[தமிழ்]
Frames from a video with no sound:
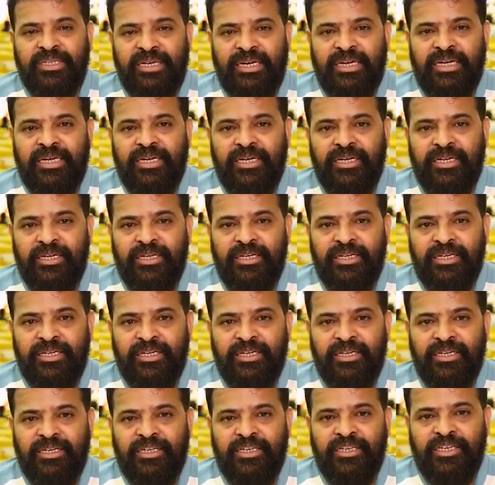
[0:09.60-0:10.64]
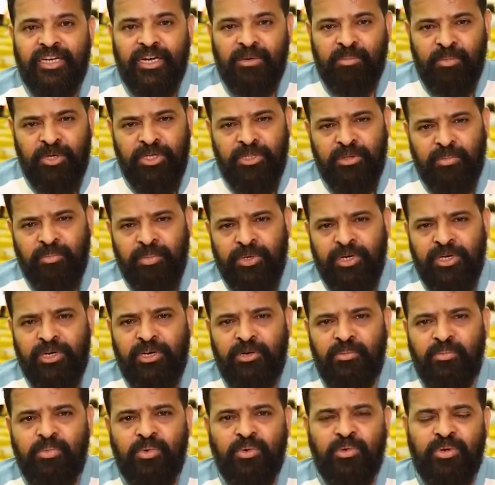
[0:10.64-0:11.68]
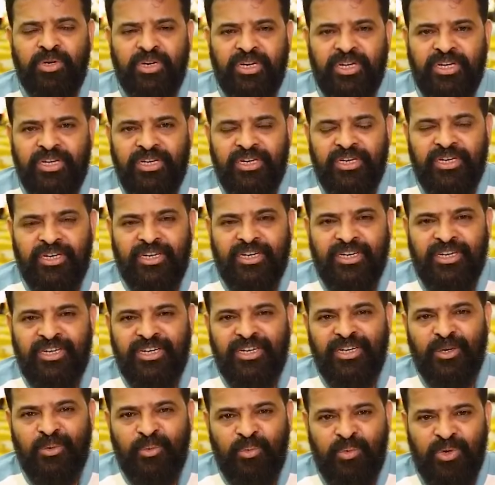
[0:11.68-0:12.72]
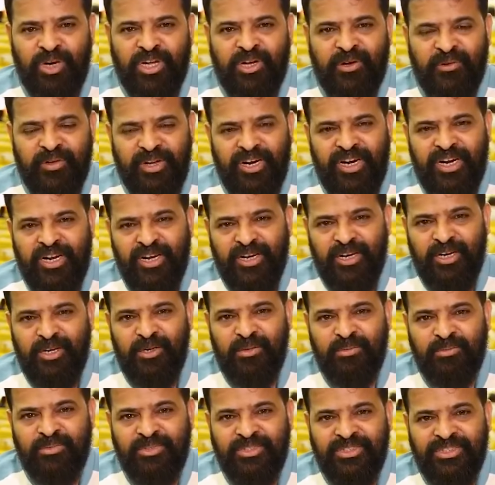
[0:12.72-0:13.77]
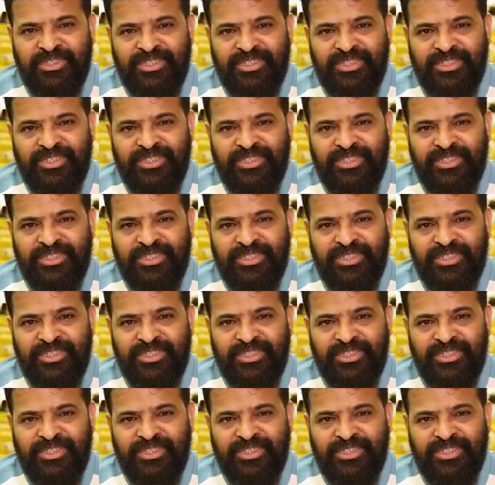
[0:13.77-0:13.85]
சில என் மீது பேரன்பு கொண்ட ஊடகவியலாளர்களும்